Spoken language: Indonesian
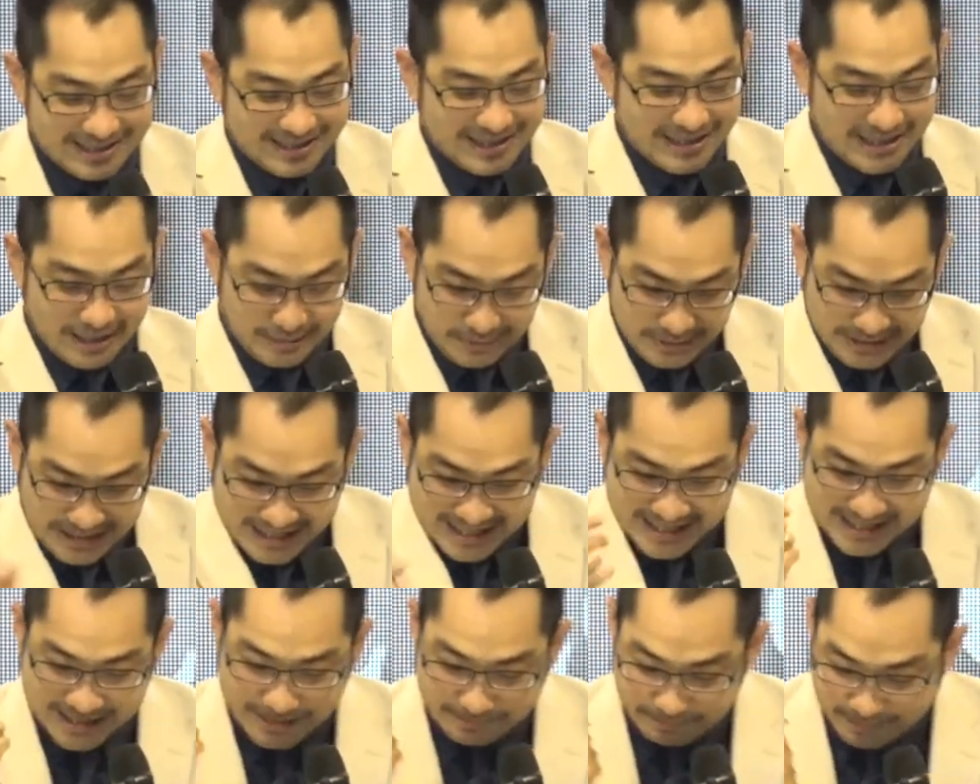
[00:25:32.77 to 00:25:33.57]
ya udah
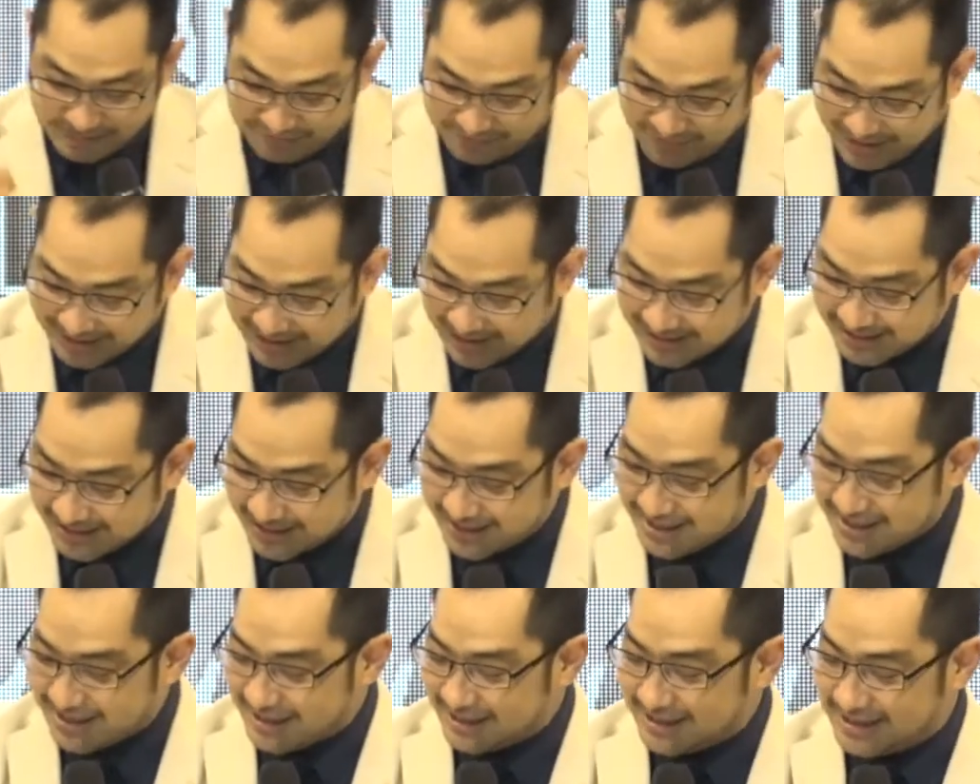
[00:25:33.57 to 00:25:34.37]
nginep di villa
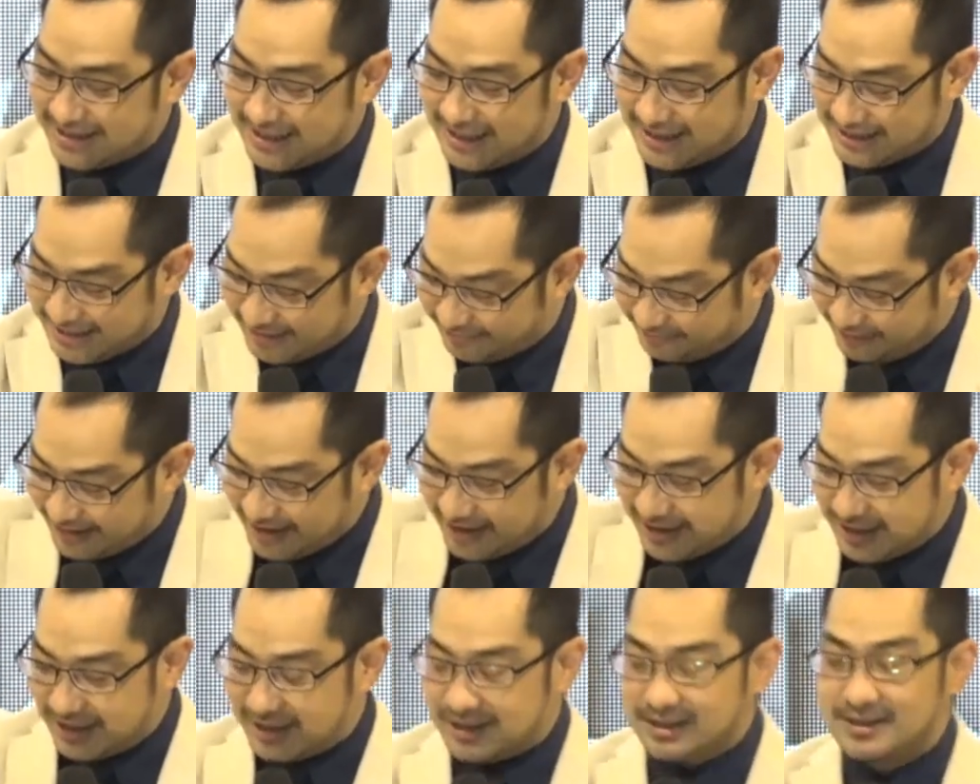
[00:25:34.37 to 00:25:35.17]
saya di ada
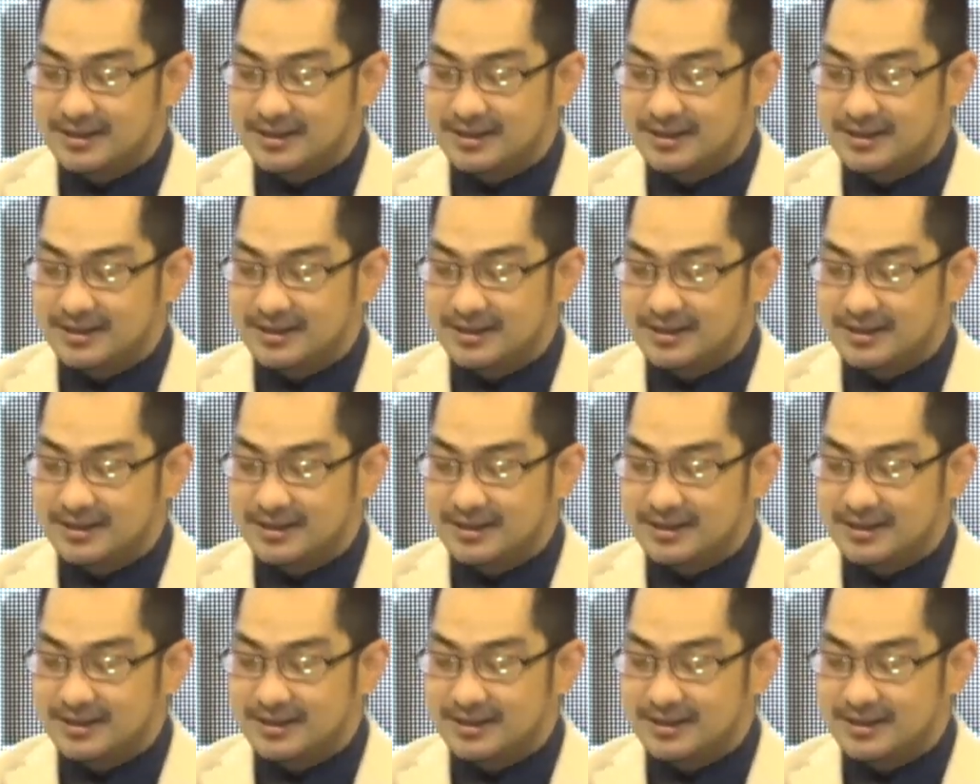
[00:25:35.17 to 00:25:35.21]
villa